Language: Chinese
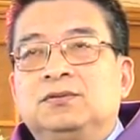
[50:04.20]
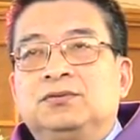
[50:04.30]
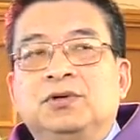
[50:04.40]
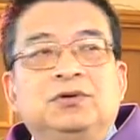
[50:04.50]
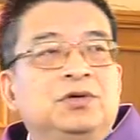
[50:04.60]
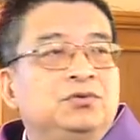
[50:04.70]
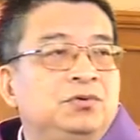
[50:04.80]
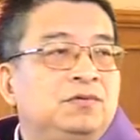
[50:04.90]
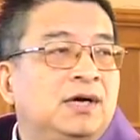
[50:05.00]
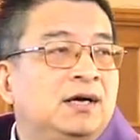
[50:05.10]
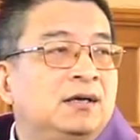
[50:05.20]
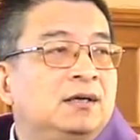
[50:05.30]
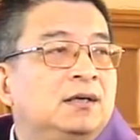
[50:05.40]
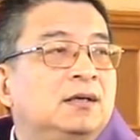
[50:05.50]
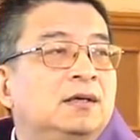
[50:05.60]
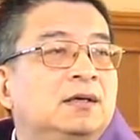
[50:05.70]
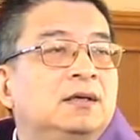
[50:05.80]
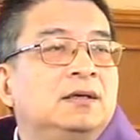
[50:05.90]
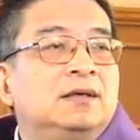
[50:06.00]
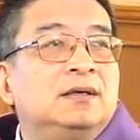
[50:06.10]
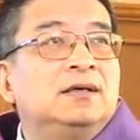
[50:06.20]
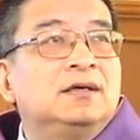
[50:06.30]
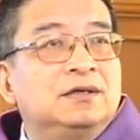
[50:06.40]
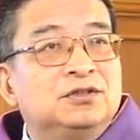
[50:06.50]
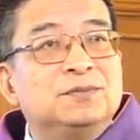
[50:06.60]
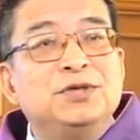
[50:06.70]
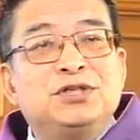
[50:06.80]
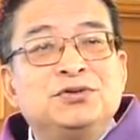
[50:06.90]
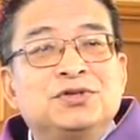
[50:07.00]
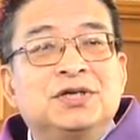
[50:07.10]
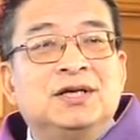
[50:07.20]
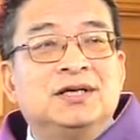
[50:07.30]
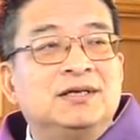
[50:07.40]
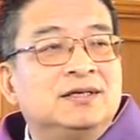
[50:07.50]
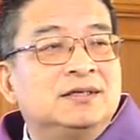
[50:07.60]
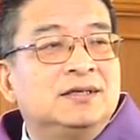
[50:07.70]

所有的君王，呃，怎么一直有声音？